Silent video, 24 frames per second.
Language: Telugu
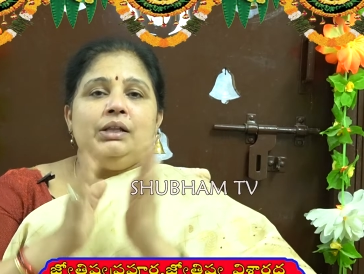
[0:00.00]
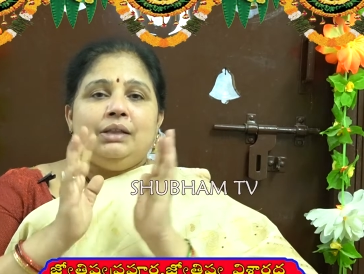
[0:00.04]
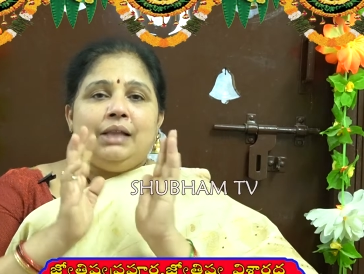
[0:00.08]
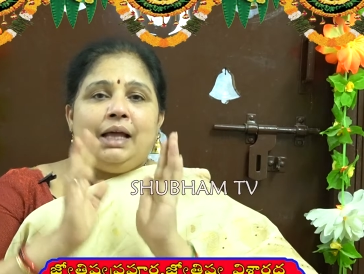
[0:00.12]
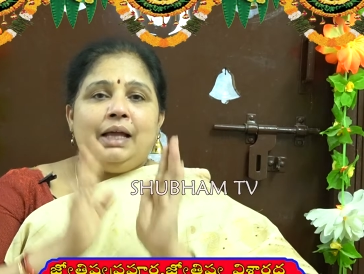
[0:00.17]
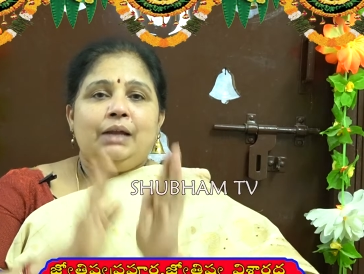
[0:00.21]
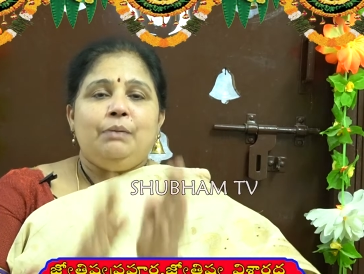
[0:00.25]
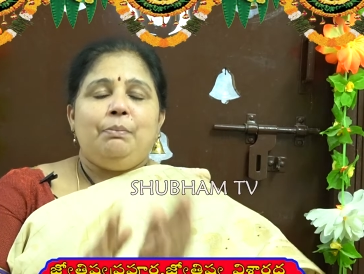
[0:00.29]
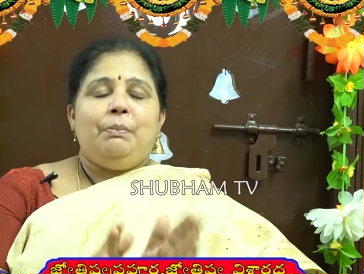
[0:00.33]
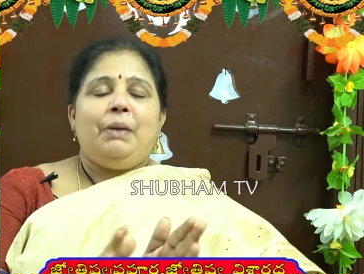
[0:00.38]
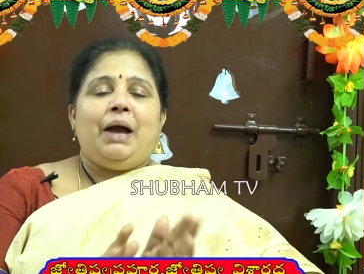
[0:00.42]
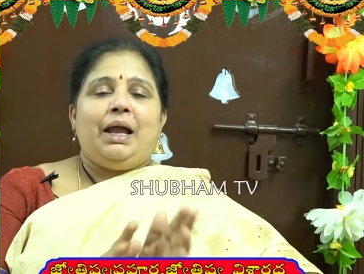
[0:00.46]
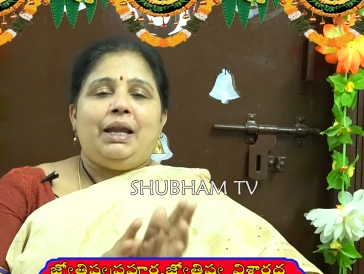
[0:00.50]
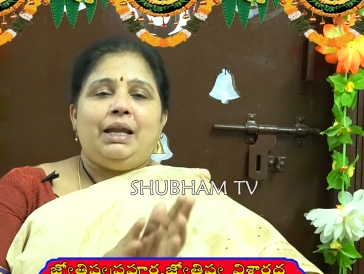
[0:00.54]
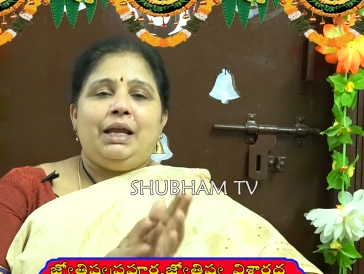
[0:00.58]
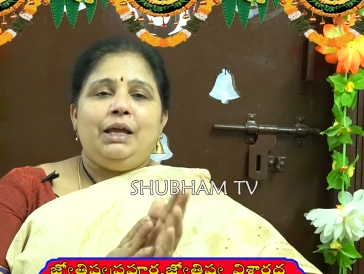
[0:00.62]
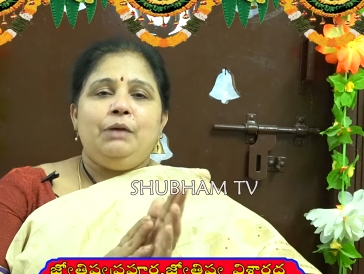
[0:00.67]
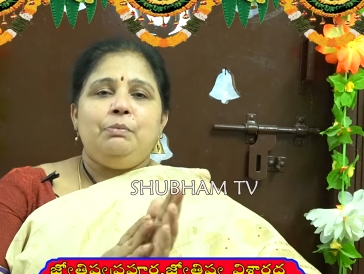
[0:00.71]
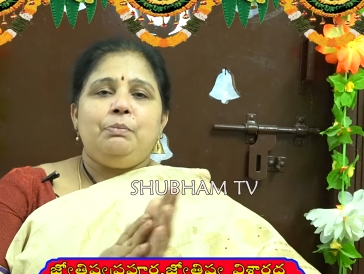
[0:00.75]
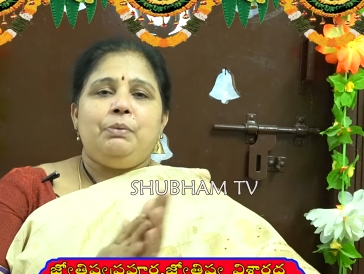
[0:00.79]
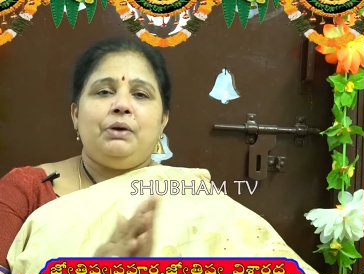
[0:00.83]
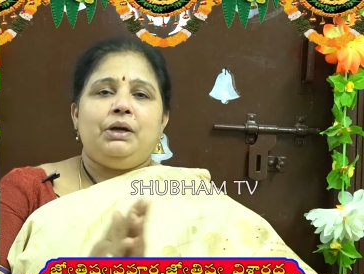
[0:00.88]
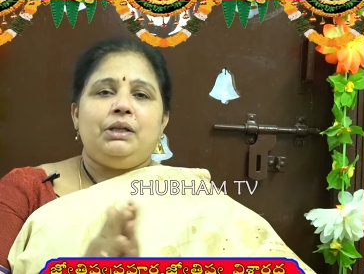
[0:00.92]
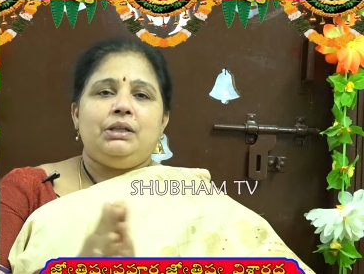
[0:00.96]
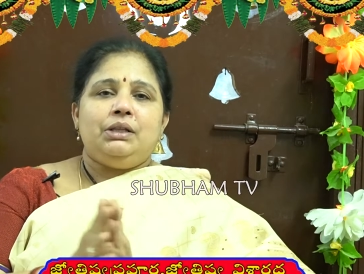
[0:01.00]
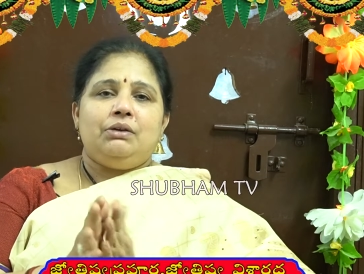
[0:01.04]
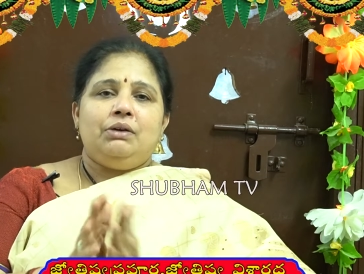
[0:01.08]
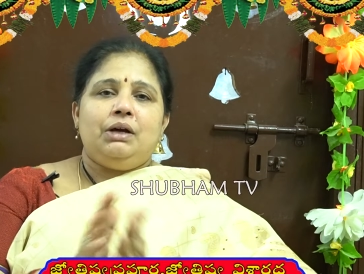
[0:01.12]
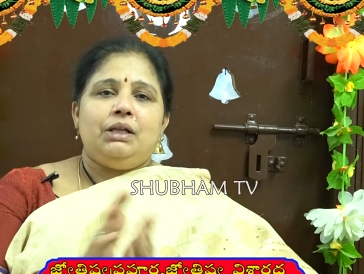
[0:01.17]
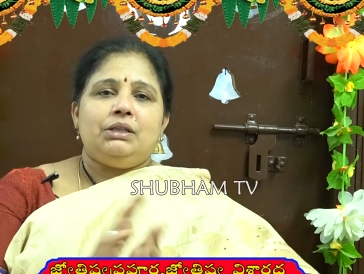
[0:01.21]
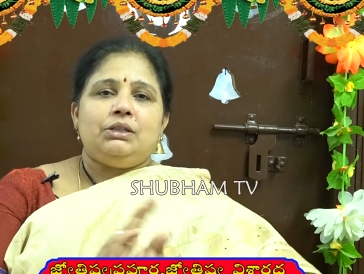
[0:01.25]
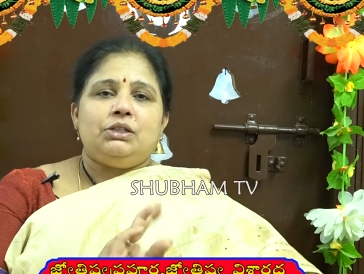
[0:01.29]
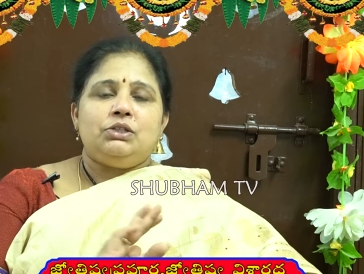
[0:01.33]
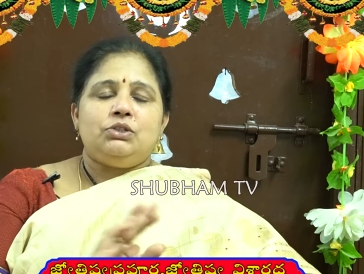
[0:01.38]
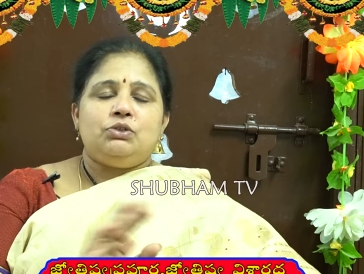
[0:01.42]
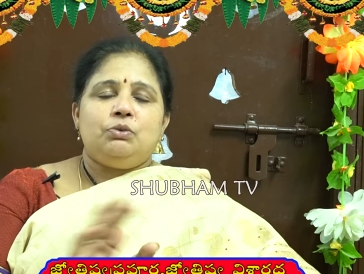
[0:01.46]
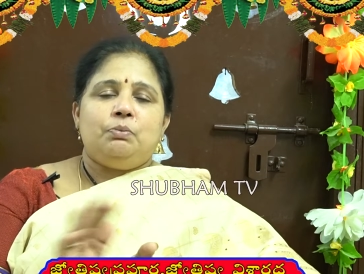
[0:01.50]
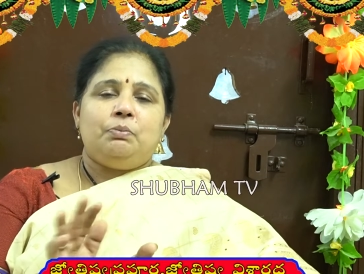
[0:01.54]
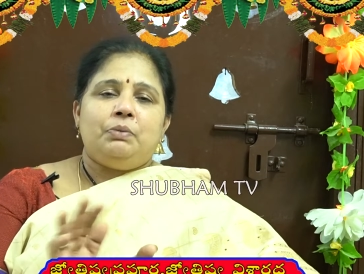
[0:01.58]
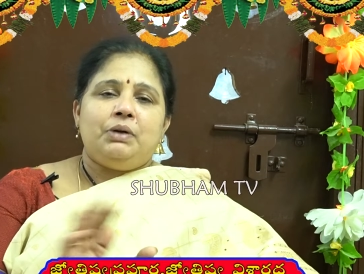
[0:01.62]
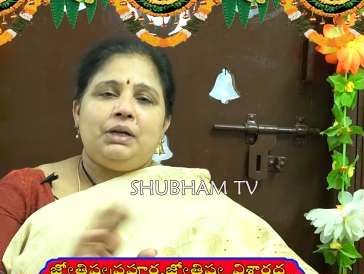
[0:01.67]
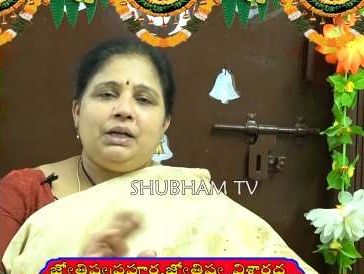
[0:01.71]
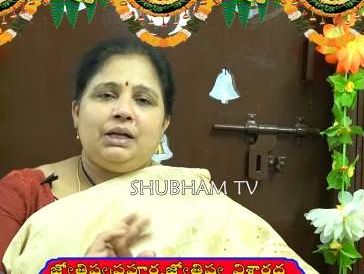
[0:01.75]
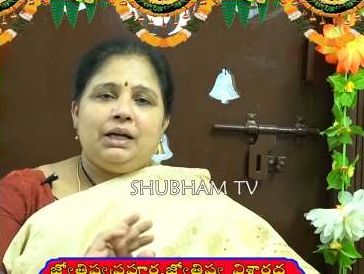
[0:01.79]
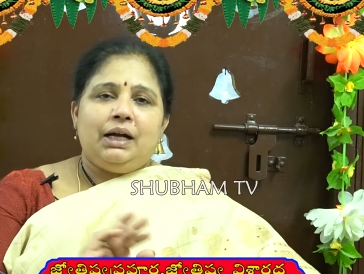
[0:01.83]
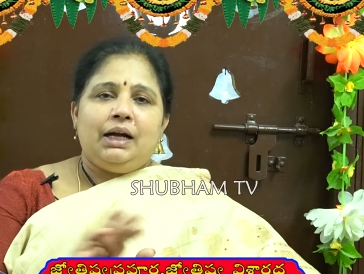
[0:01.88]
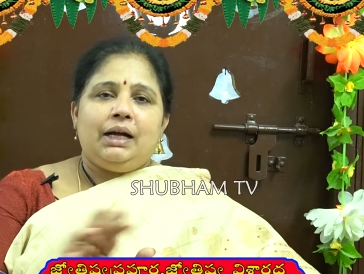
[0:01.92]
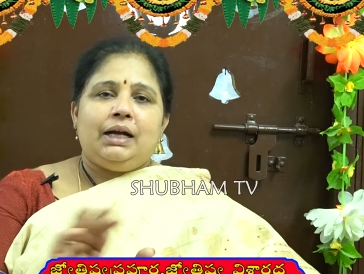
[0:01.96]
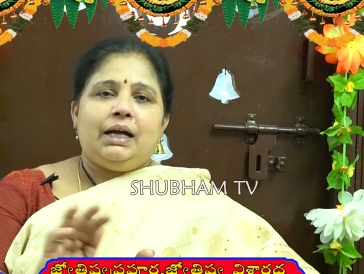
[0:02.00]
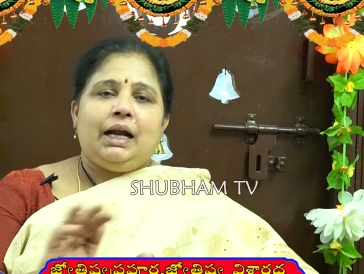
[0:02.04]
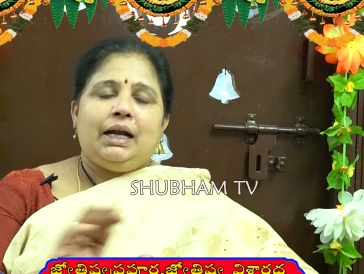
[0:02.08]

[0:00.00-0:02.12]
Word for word: దాని పని అయిపోయిన తర్వాత శుభ్రంగా